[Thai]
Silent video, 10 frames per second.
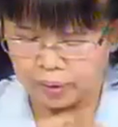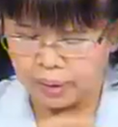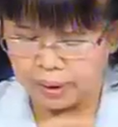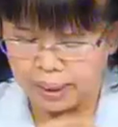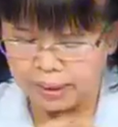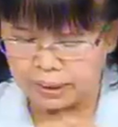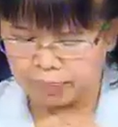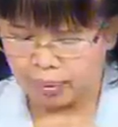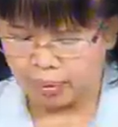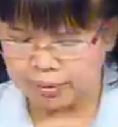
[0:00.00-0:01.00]
ผลเนี่ยน่า
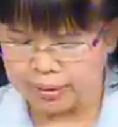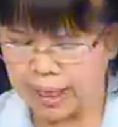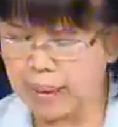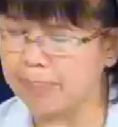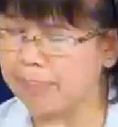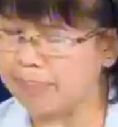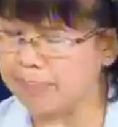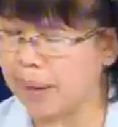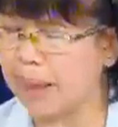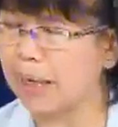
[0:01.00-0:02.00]
จะพอทราบ
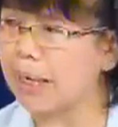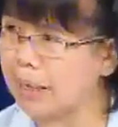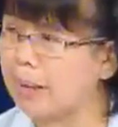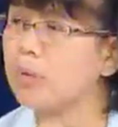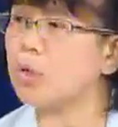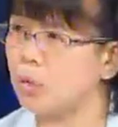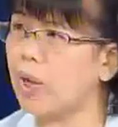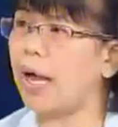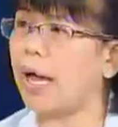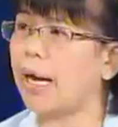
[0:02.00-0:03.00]
ภายในเดือนมิ
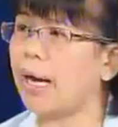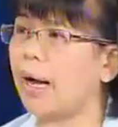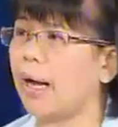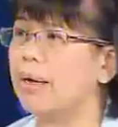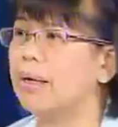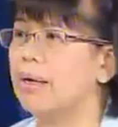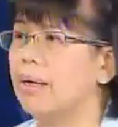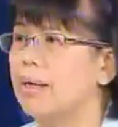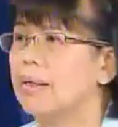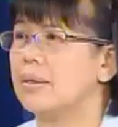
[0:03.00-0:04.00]
ถุนาค่ะ
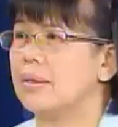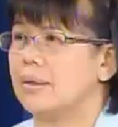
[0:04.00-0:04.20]
ถ้าเกิด